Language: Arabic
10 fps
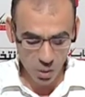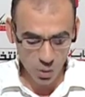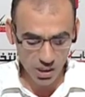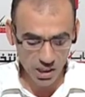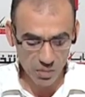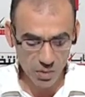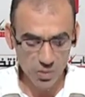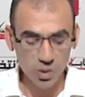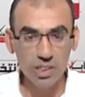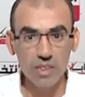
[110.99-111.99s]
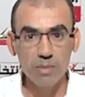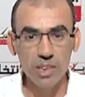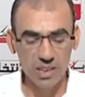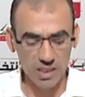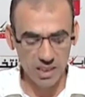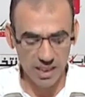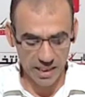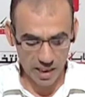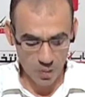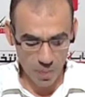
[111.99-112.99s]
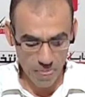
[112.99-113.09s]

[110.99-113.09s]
وجلب المستثمرين إليها